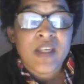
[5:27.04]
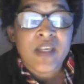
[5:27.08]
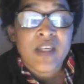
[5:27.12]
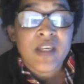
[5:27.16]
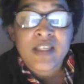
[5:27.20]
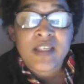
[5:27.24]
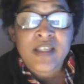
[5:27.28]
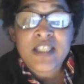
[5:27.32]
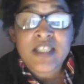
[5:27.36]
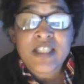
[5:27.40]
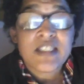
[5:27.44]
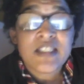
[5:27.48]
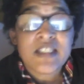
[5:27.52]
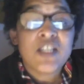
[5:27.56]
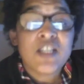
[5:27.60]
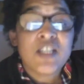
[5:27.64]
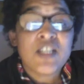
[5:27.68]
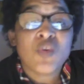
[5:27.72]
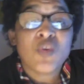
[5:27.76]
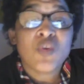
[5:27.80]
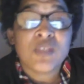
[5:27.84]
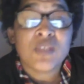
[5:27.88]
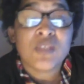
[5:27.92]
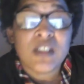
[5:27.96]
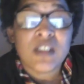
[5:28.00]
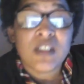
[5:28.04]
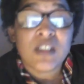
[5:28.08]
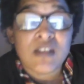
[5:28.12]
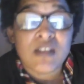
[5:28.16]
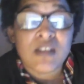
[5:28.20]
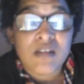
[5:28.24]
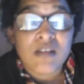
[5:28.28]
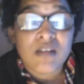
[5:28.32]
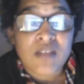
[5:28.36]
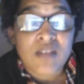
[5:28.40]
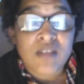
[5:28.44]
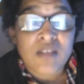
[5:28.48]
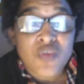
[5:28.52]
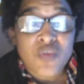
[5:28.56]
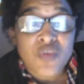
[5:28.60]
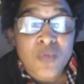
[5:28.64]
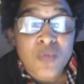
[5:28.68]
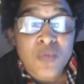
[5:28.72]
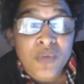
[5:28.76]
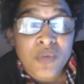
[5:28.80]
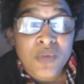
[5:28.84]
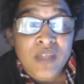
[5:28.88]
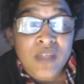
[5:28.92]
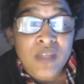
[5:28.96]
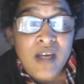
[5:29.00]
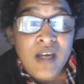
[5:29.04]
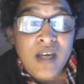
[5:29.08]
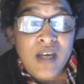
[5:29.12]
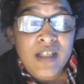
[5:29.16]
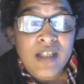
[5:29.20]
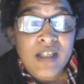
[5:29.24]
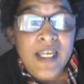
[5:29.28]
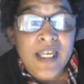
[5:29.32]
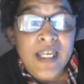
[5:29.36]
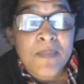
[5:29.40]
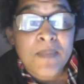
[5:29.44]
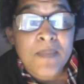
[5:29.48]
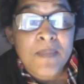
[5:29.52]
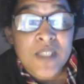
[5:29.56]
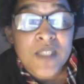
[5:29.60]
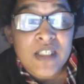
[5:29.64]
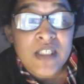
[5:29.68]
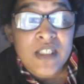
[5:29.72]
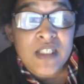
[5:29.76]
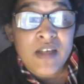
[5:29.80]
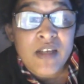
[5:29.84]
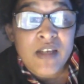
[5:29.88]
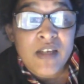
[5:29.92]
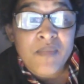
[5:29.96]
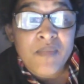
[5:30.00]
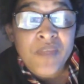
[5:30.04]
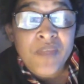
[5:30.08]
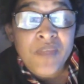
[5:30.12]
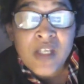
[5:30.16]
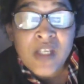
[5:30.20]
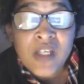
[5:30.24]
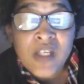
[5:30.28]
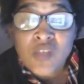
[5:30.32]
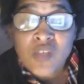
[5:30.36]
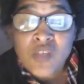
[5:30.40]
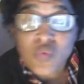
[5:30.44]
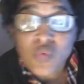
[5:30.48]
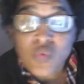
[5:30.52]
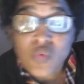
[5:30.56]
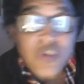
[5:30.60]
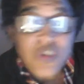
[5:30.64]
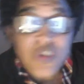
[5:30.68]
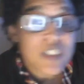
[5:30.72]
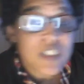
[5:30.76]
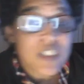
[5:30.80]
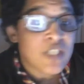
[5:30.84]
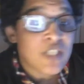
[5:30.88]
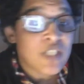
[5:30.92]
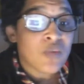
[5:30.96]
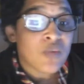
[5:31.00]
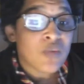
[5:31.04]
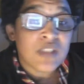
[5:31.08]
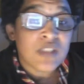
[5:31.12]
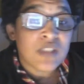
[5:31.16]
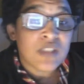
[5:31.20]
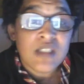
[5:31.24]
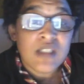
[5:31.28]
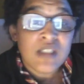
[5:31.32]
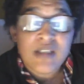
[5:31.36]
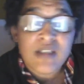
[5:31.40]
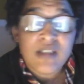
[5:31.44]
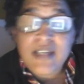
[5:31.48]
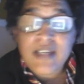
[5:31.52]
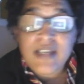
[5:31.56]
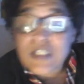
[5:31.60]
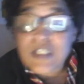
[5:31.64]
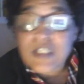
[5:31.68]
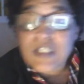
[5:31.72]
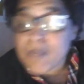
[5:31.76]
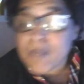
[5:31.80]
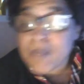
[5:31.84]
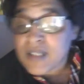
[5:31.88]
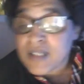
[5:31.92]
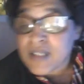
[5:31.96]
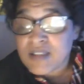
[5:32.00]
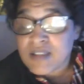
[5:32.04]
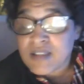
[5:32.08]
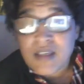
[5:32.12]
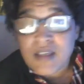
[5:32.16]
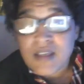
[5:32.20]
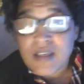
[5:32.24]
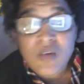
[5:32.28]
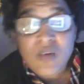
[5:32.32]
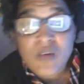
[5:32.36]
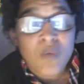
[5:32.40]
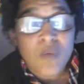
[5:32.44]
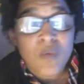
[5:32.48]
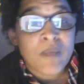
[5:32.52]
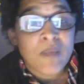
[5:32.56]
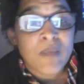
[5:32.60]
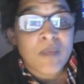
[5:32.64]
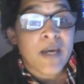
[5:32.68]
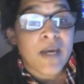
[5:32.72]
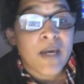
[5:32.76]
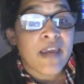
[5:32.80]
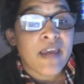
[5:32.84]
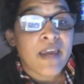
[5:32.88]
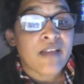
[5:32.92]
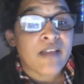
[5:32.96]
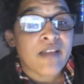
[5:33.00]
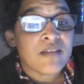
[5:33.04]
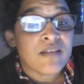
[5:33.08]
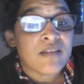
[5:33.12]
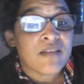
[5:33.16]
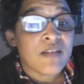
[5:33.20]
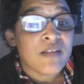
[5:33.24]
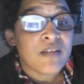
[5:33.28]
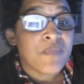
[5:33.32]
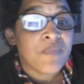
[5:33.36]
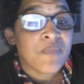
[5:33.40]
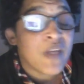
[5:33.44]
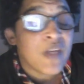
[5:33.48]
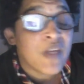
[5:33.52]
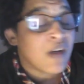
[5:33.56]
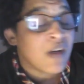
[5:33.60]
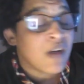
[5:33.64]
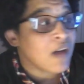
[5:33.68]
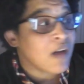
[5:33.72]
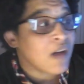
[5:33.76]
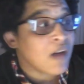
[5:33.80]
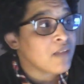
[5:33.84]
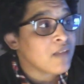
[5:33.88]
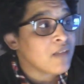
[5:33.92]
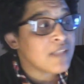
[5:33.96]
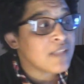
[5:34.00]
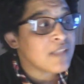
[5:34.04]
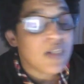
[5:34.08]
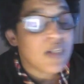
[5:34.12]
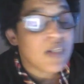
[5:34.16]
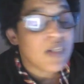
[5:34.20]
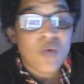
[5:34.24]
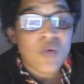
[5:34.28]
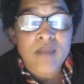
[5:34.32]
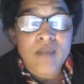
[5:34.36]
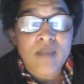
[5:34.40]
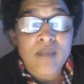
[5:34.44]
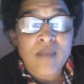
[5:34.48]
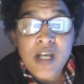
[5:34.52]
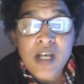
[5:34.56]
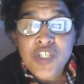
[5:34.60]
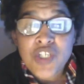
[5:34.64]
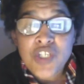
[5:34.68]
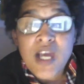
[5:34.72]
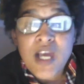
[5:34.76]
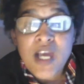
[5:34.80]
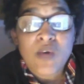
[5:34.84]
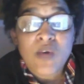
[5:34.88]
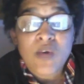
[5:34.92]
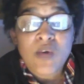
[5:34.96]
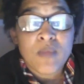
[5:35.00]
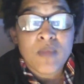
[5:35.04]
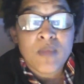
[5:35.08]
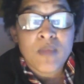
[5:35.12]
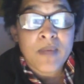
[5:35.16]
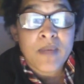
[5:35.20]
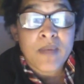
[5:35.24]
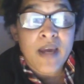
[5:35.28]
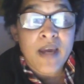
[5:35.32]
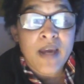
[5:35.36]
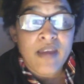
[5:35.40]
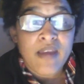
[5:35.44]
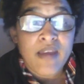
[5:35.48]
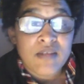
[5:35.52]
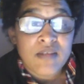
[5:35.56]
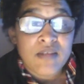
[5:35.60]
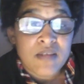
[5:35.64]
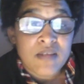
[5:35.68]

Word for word: Qu'est-ce qu'ils ont dit euh, dans ce monde-là, les reptiliens Tous, ils ont dit, respectez Kobe Bryant, rendez hommage à Kobe Bryant.